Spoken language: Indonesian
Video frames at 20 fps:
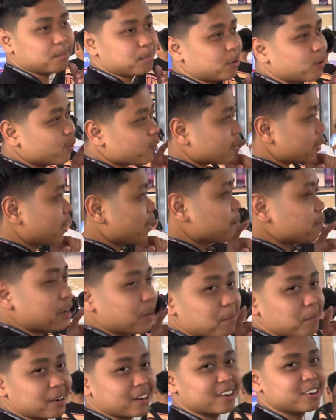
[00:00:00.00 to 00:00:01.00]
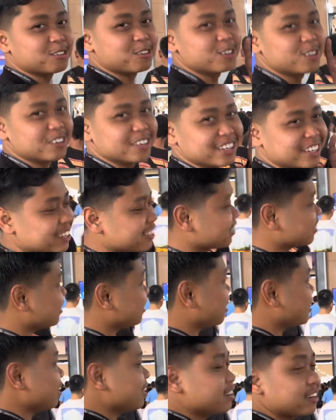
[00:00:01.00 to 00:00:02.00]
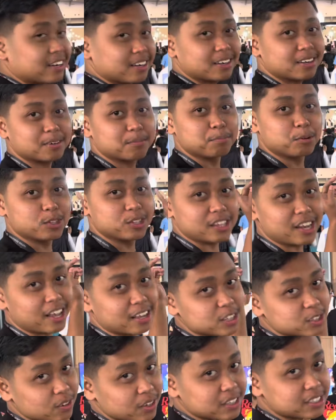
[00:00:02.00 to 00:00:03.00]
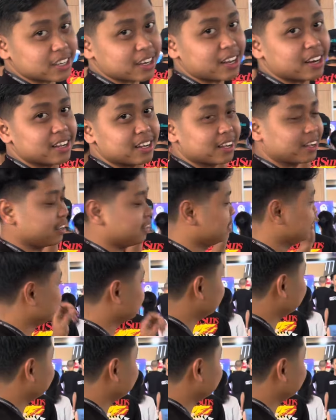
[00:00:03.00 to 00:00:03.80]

mau ngerekam yang mana dulu ini? Ke booth langsung aja kali ya.